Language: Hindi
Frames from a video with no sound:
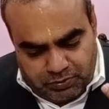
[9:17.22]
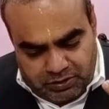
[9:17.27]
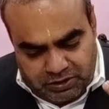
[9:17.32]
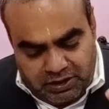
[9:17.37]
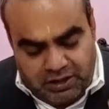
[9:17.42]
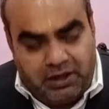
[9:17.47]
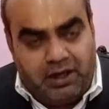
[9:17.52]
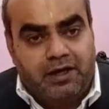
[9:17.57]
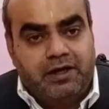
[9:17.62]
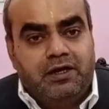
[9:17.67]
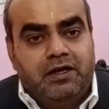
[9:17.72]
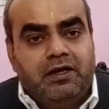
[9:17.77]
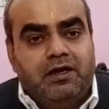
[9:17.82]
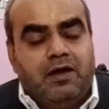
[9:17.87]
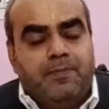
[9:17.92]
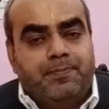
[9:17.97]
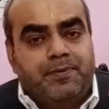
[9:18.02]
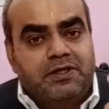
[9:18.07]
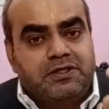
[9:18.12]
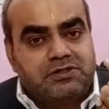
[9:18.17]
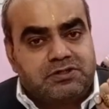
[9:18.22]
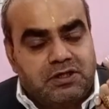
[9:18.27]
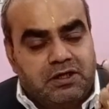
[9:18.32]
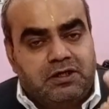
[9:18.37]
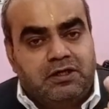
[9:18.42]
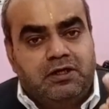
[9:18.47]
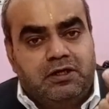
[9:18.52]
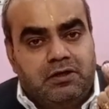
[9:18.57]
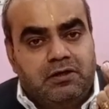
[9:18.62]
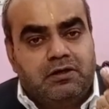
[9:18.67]
नीरा ने अपनी
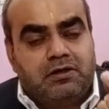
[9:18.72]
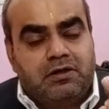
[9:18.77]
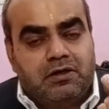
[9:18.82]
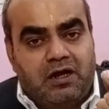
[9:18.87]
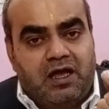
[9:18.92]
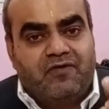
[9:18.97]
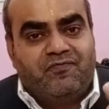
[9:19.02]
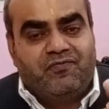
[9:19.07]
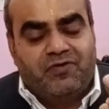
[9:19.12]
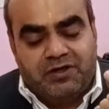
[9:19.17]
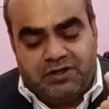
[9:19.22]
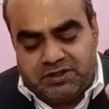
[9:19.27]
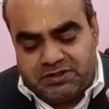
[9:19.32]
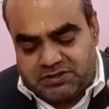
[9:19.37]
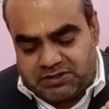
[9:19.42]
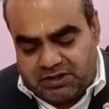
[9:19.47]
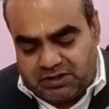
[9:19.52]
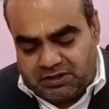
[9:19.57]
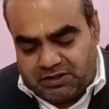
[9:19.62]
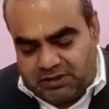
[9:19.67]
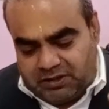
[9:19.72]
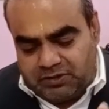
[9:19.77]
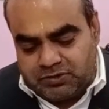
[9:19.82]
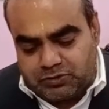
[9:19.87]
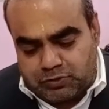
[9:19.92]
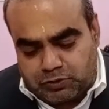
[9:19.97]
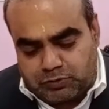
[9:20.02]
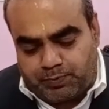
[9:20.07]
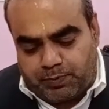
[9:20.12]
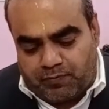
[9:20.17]
संगीन राइफल की संगीन
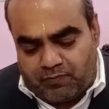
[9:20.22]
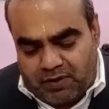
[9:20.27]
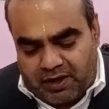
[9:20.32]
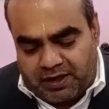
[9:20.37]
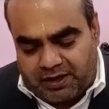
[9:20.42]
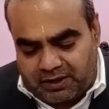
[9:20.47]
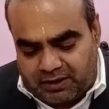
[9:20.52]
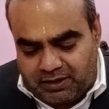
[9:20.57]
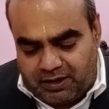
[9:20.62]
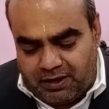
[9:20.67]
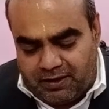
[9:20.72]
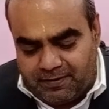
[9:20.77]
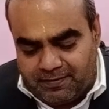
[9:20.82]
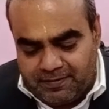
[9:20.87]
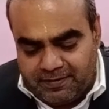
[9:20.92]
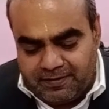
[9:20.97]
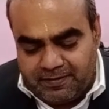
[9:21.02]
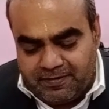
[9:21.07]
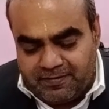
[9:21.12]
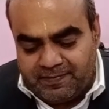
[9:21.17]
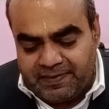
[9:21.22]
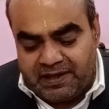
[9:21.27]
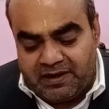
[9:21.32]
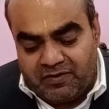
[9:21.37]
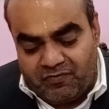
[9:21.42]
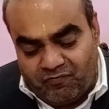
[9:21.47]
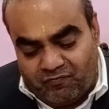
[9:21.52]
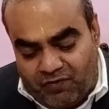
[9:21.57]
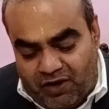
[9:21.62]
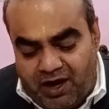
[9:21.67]
से उस पर वार किया
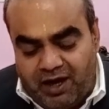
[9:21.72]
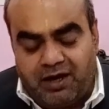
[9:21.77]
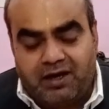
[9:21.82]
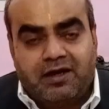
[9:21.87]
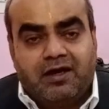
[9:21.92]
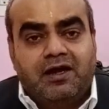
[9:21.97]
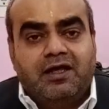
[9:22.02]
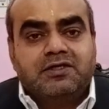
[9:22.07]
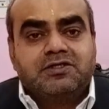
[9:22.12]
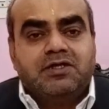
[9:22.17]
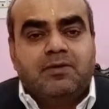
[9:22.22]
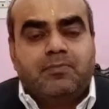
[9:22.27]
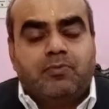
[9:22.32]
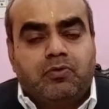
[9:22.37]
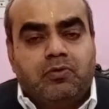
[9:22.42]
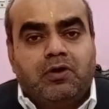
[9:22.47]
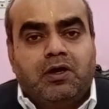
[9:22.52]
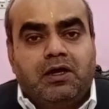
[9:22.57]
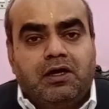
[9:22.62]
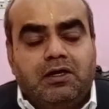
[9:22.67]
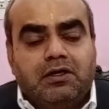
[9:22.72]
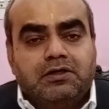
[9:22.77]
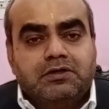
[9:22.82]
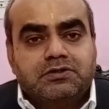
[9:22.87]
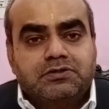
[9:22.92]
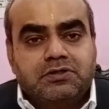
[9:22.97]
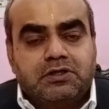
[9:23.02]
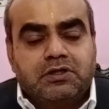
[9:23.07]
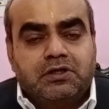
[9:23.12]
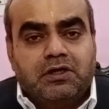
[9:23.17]
वार करा जब हुआ
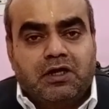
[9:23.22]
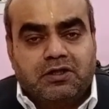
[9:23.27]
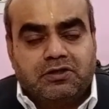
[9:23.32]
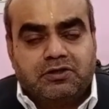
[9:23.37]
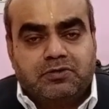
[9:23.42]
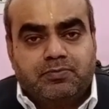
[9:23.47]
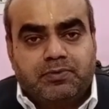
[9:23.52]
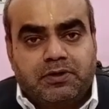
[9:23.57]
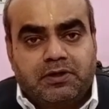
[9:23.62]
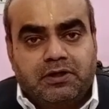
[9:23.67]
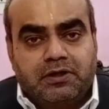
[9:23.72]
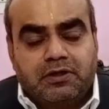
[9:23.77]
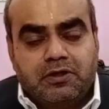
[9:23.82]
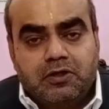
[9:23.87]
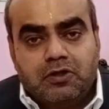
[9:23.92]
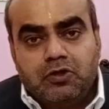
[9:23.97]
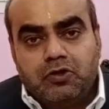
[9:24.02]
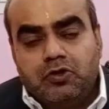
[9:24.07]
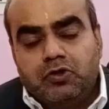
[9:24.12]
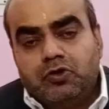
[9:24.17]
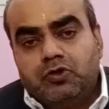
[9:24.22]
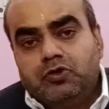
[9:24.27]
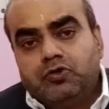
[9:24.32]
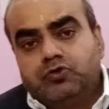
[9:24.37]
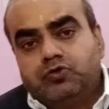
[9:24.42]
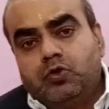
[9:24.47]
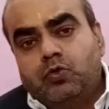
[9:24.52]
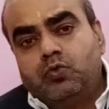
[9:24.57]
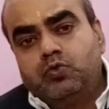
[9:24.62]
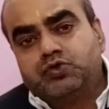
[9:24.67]
श्रीकांत पे
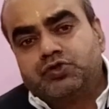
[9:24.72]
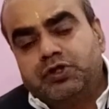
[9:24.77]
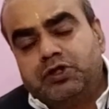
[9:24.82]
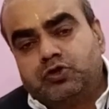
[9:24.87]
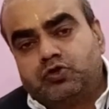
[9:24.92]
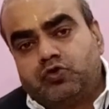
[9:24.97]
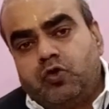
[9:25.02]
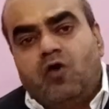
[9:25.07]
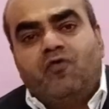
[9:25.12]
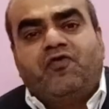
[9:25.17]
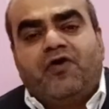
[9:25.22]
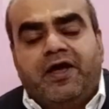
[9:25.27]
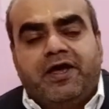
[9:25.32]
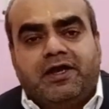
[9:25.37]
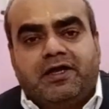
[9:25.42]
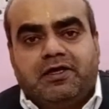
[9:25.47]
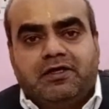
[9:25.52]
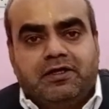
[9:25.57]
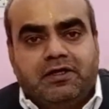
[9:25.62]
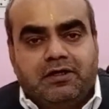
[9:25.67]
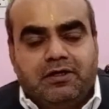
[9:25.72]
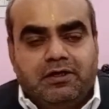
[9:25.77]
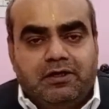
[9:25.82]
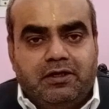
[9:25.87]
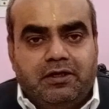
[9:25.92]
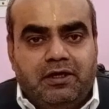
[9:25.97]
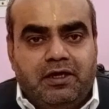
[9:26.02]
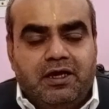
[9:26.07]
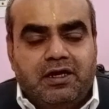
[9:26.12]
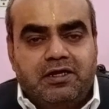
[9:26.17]
तो उसने दो फायर
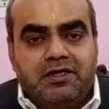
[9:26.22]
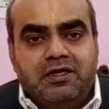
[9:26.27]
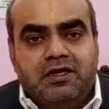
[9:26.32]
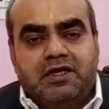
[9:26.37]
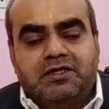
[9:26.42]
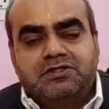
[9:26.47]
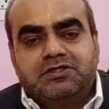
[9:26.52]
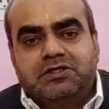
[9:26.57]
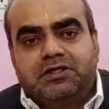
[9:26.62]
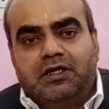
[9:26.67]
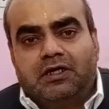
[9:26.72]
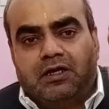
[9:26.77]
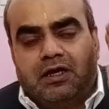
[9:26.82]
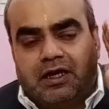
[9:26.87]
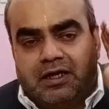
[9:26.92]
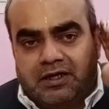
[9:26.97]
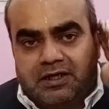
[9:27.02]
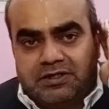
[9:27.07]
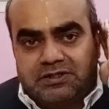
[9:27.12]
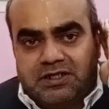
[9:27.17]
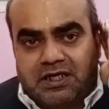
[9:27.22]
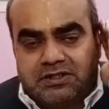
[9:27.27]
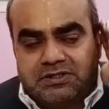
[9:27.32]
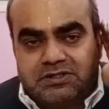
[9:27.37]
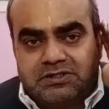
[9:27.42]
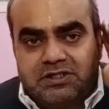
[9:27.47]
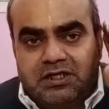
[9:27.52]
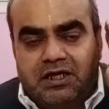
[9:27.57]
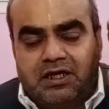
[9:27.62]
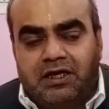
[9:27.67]
की एक नीरा जी के कान के साथ
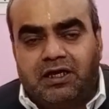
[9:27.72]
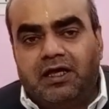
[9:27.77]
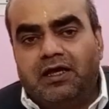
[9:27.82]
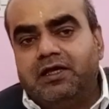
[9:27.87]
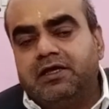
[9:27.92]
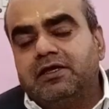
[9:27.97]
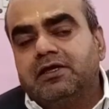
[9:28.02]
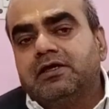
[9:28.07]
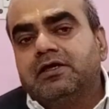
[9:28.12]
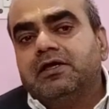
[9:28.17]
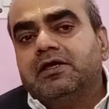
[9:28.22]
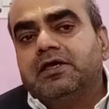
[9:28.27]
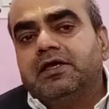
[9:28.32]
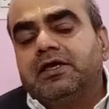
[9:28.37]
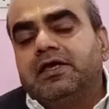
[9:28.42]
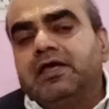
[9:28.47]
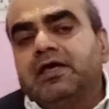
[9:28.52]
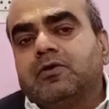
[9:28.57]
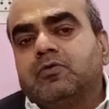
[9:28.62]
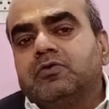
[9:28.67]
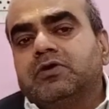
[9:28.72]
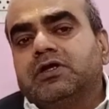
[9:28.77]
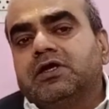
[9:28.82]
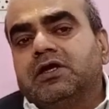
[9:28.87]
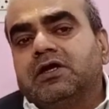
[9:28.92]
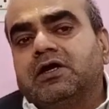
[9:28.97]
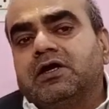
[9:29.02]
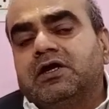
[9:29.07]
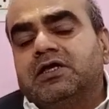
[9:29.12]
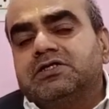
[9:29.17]
से चला गया एक उनके
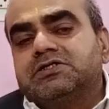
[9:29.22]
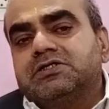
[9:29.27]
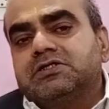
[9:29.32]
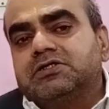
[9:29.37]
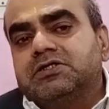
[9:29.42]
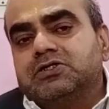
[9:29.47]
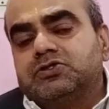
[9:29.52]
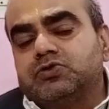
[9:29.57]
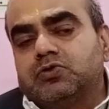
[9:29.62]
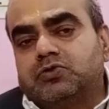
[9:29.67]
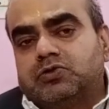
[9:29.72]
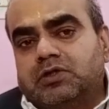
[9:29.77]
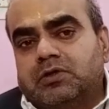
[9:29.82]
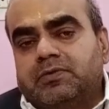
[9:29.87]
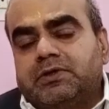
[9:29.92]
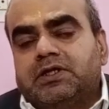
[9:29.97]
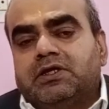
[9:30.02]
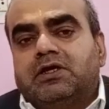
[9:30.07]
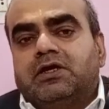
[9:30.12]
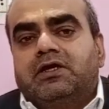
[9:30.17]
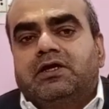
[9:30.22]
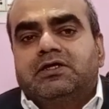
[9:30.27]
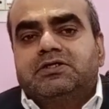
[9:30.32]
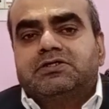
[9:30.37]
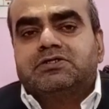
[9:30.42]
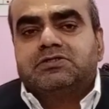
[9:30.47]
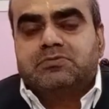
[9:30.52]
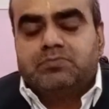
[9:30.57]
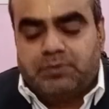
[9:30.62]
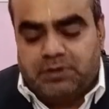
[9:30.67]
गले से टच होता हुआ निकल गया
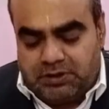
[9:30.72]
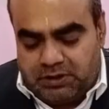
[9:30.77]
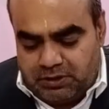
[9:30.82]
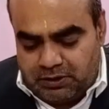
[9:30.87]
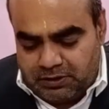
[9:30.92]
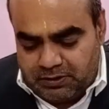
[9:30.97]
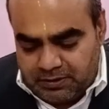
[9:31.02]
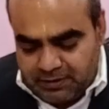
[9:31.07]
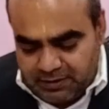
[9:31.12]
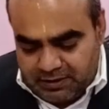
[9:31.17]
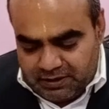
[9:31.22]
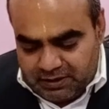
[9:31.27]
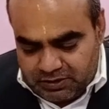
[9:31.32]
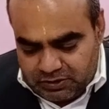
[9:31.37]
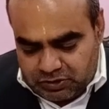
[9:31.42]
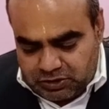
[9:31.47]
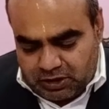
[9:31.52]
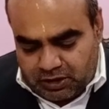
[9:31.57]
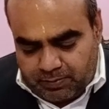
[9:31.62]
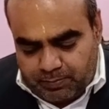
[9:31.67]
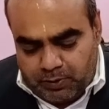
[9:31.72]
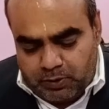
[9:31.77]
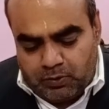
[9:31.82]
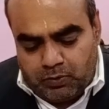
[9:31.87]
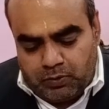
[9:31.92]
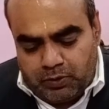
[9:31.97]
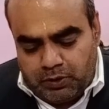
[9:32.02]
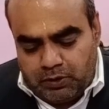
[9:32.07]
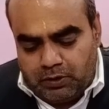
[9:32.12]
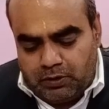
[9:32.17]
जिसमें ये जख्मी
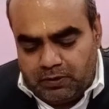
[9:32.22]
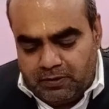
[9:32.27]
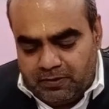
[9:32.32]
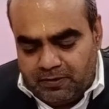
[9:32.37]
हो गई